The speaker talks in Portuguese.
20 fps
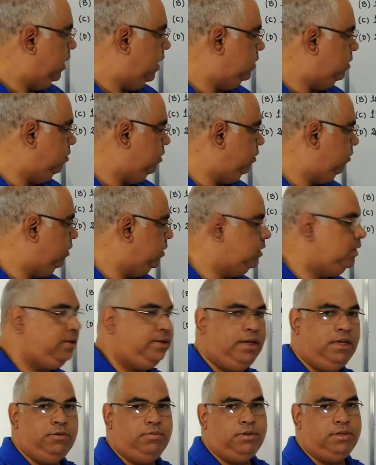é se eu dividir
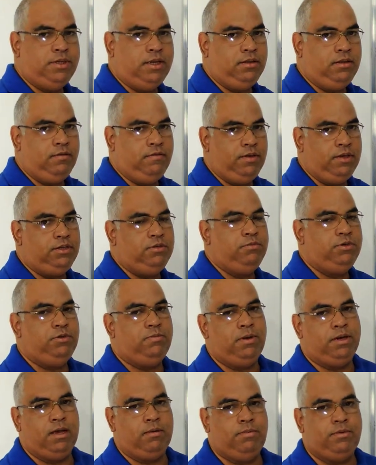6 por 120 e
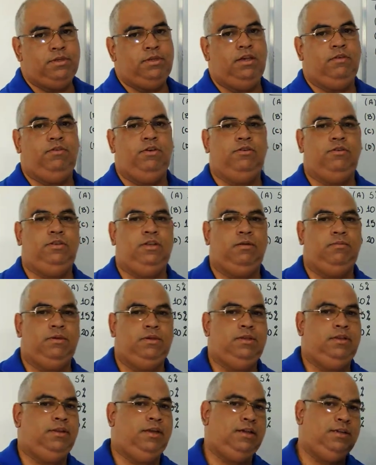multiplicar por 100, eu vou encontrar a
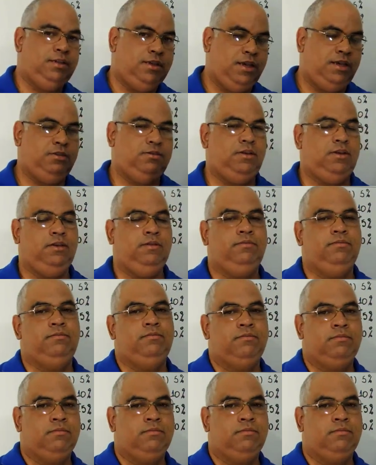porcentagem? É isso aí.